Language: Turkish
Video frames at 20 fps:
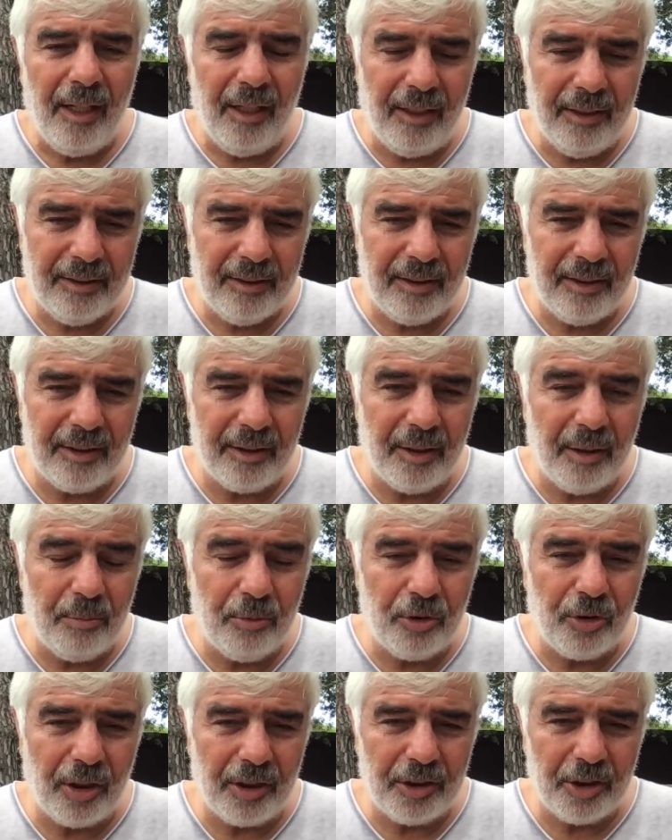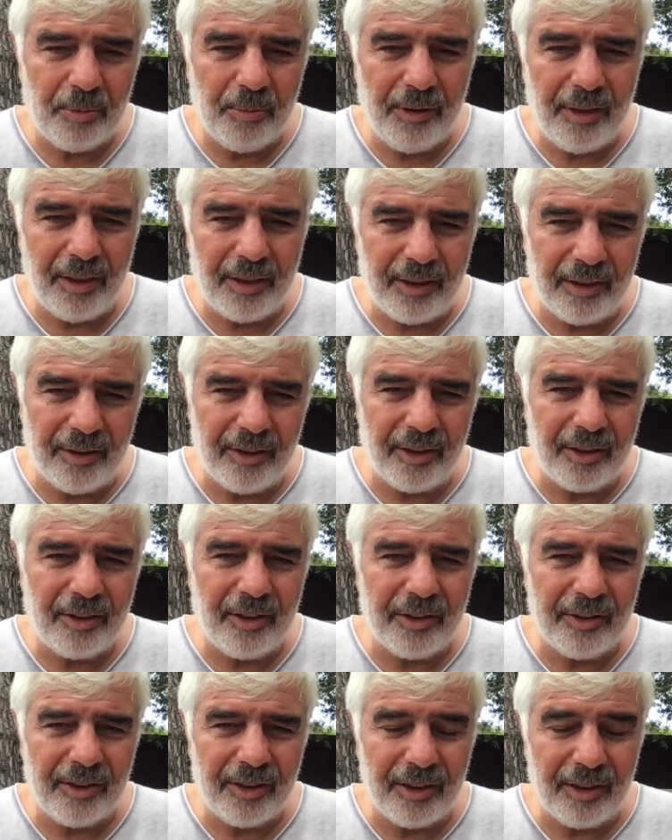aslında bu çatışmaların
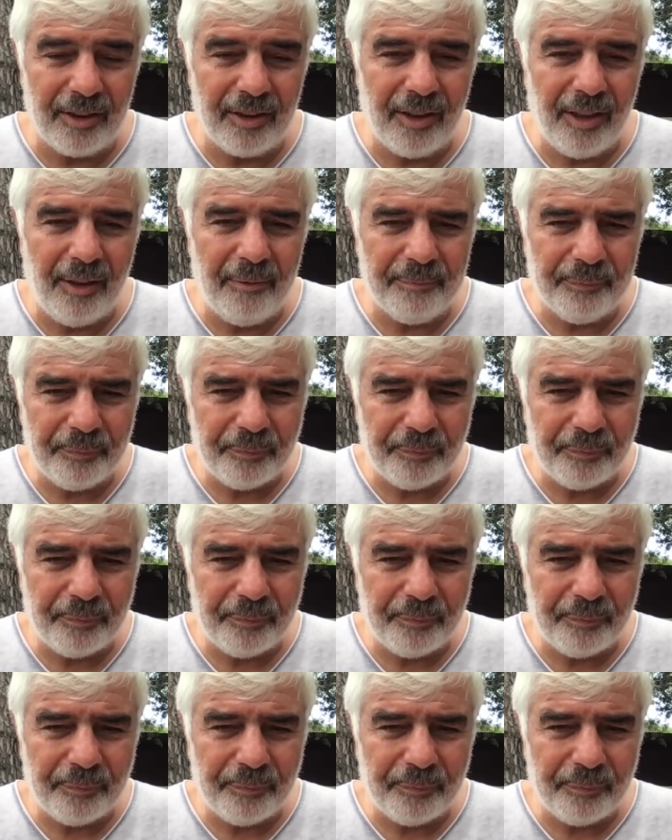arkasında